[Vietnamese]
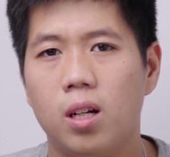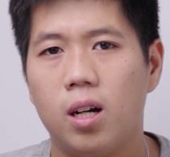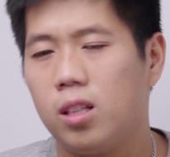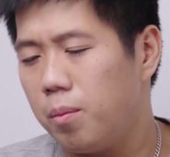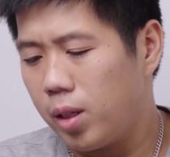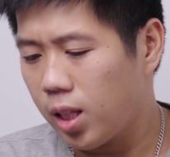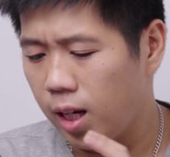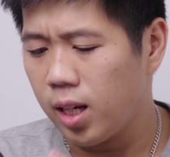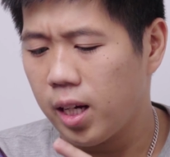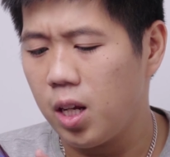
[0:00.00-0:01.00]
à, thì mình
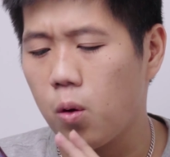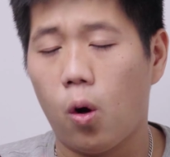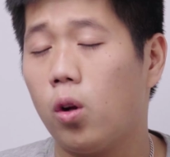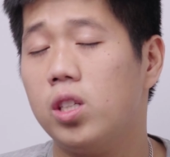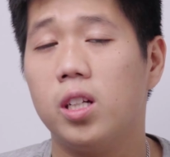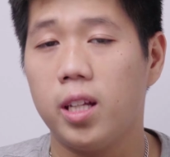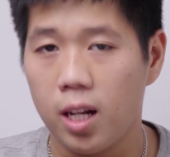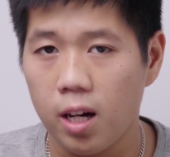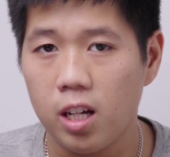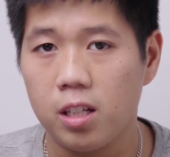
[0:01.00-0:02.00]
thấy là cái điều đó nó chưa tiện
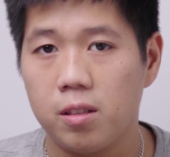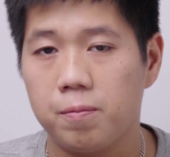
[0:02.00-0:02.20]
lợi